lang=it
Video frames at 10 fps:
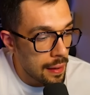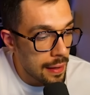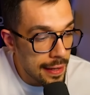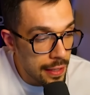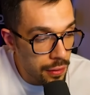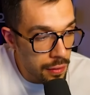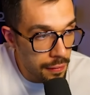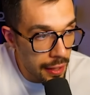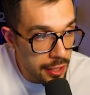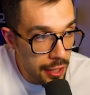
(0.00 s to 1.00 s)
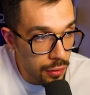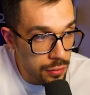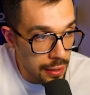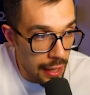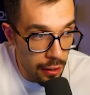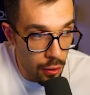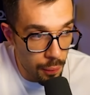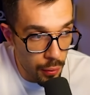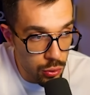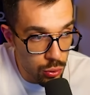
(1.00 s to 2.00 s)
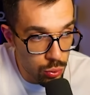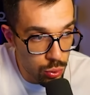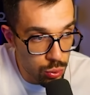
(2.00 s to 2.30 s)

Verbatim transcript: Leon invece contrario lo porto tutto